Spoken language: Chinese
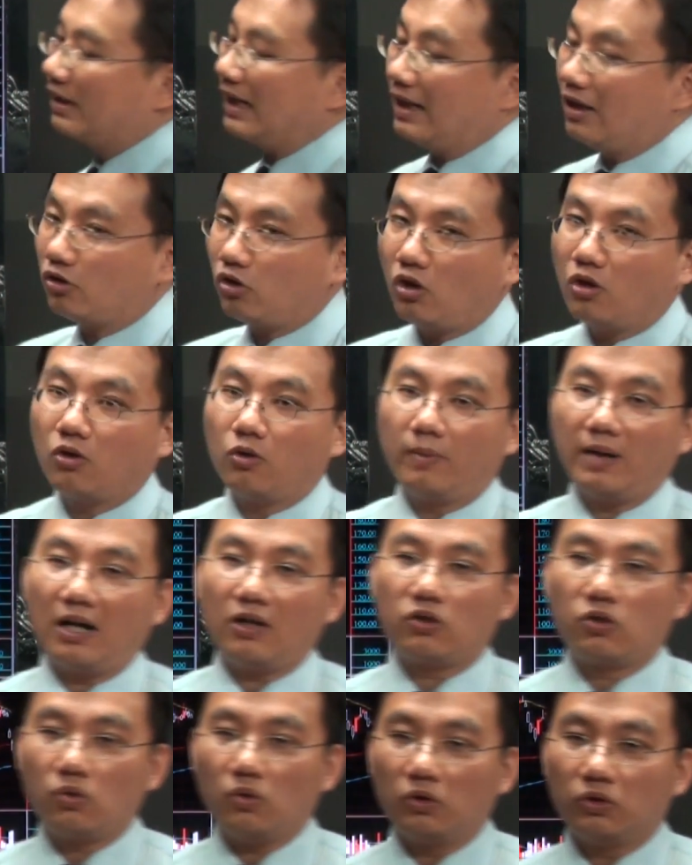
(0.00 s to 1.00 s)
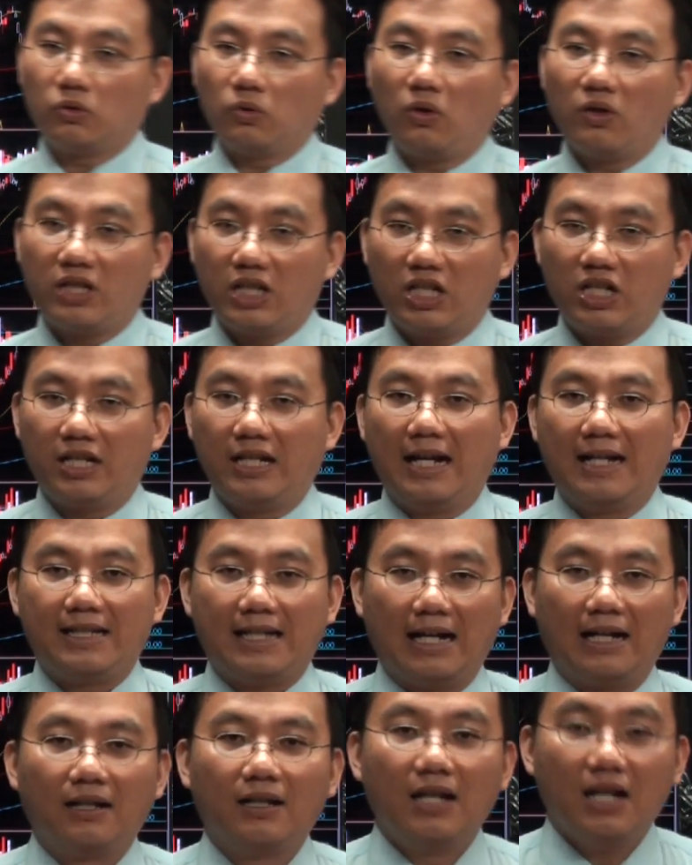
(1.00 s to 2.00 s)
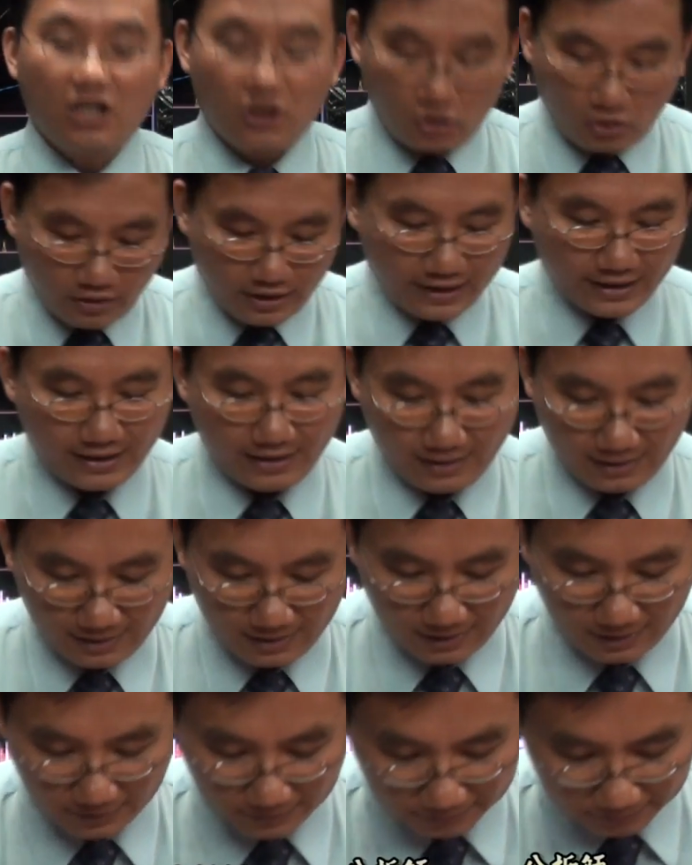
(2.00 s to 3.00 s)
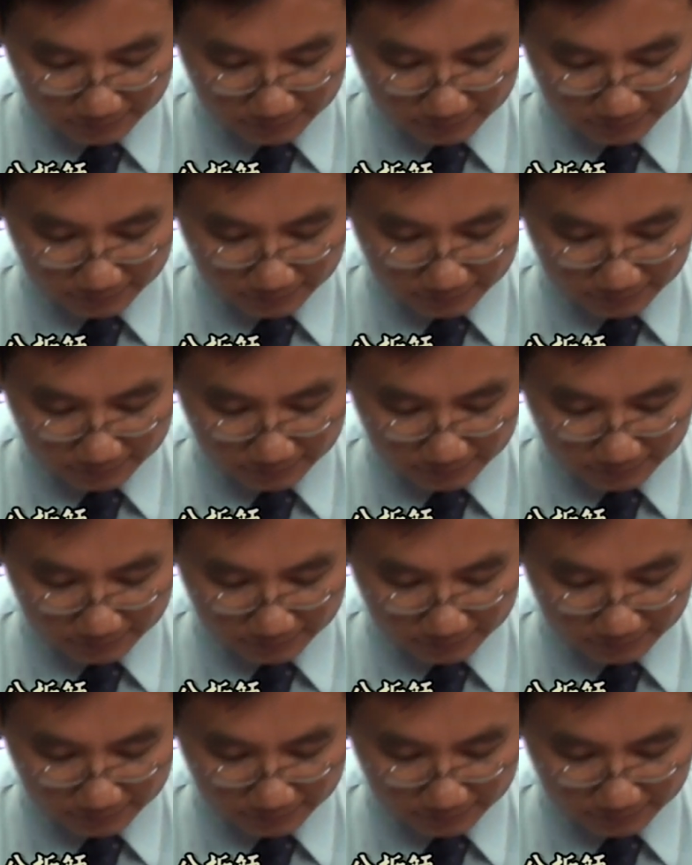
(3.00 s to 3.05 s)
看到对的股票做多，其实来讲都可以的。